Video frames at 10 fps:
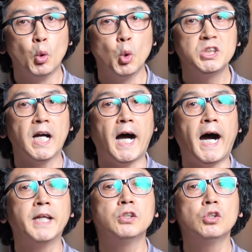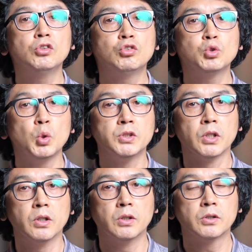오지 않을 수도
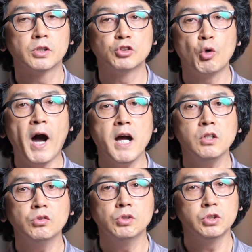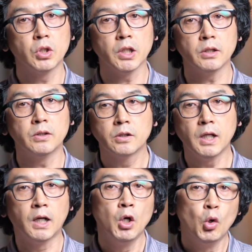있어요. 그것은 확률적이에요.
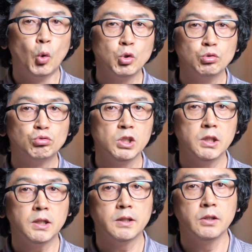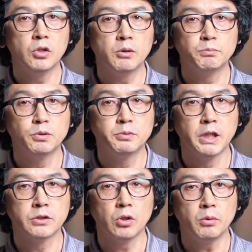그러나 오늘 우리가 이러한
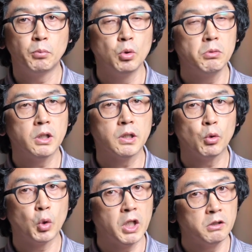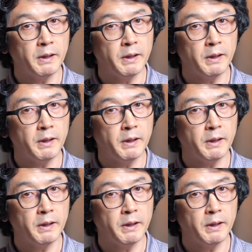부분에서 보험과 함께 고난을